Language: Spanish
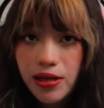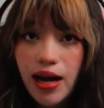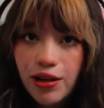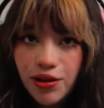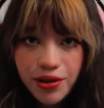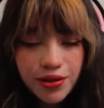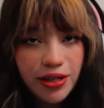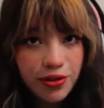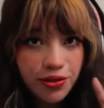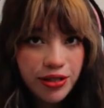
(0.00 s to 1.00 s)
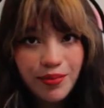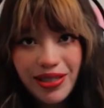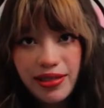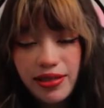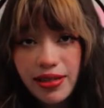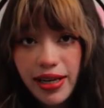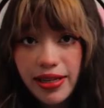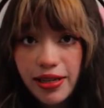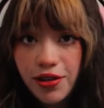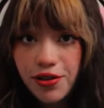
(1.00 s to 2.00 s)
A lo largo de los dos semestres que he
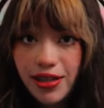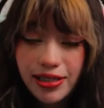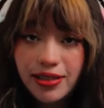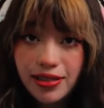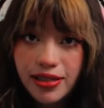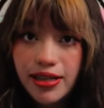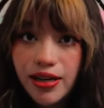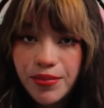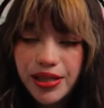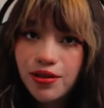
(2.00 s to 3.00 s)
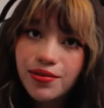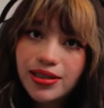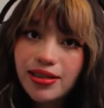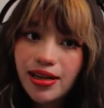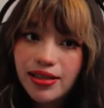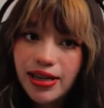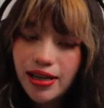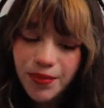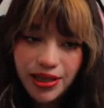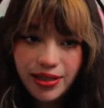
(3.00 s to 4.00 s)
tenido clases en línea me di cuenta de
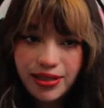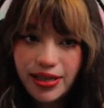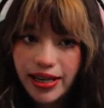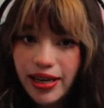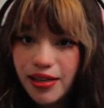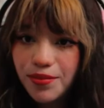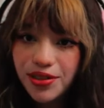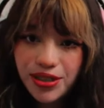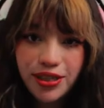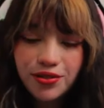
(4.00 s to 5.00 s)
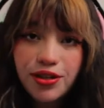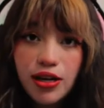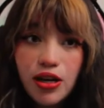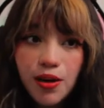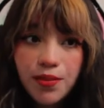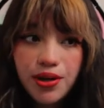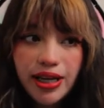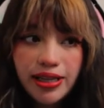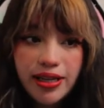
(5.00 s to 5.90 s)
que me distraía demasiado porque